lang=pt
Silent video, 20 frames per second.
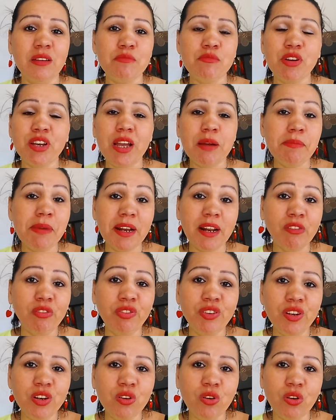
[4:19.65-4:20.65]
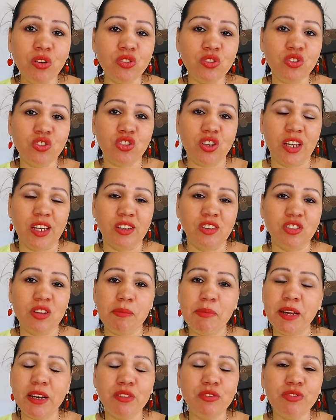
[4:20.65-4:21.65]
porque é maravilhoso, gente, é
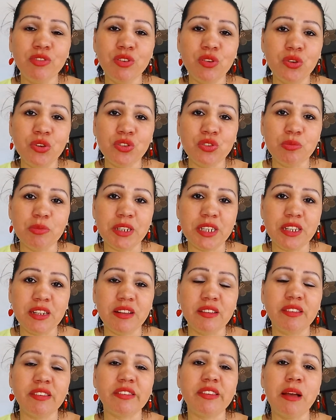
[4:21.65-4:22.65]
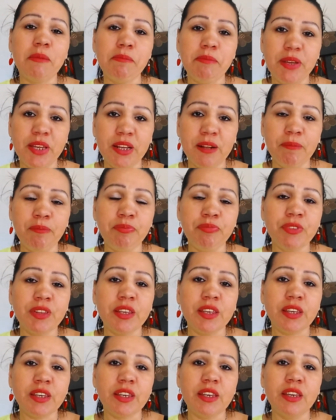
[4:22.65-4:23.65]
maravilhoso, meninas, saber
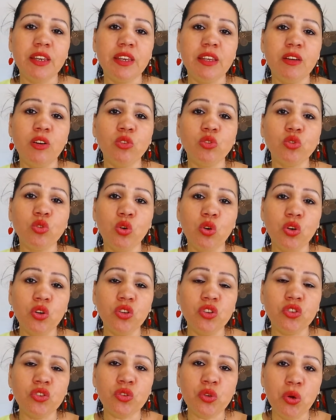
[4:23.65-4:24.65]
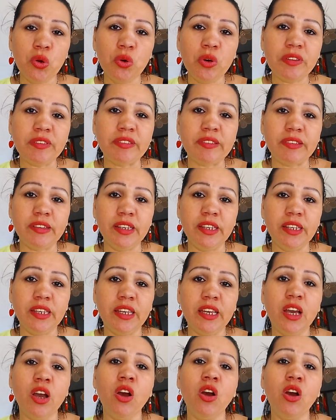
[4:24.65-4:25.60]
que eu tô, estou assim,